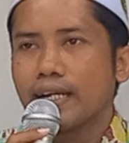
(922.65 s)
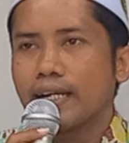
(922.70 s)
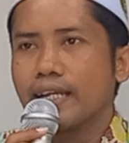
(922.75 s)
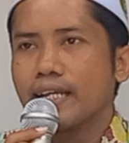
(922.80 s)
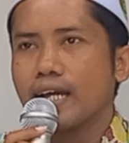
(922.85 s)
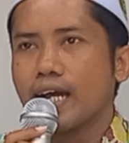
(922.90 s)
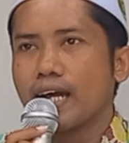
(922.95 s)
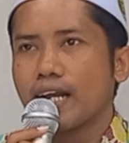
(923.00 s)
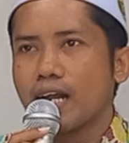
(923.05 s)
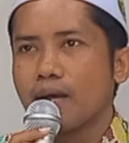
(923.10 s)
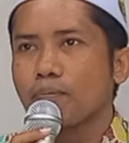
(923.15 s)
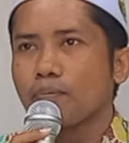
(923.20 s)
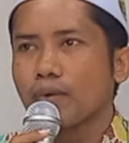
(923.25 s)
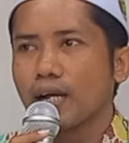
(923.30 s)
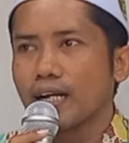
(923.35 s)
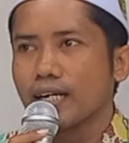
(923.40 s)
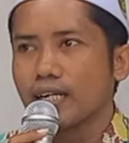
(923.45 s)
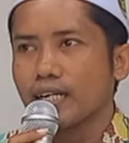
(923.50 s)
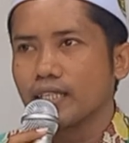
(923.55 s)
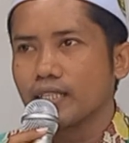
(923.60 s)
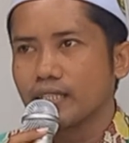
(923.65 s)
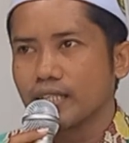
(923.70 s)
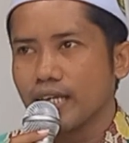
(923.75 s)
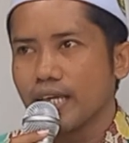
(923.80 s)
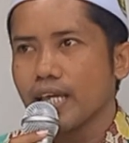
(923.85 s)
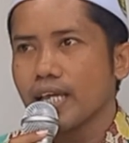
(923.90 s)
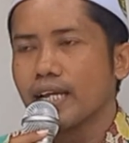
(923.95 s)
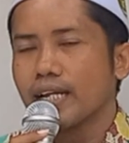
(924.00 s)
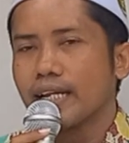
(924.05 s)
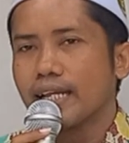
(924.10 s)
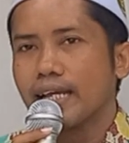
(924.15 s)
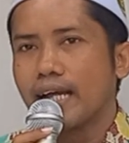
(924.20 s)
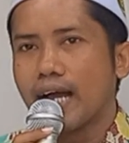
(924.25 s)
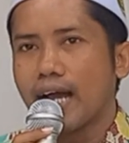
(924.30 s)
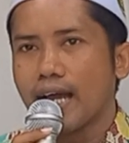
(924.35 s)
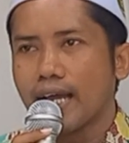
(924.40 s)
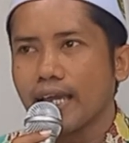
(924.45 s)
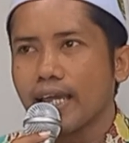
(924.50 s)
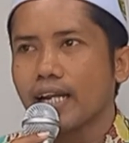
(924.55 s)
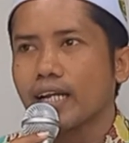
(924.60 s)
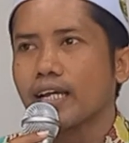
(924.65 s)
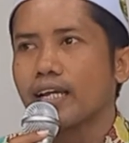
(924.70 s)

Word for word: diharapkan nanti di akhir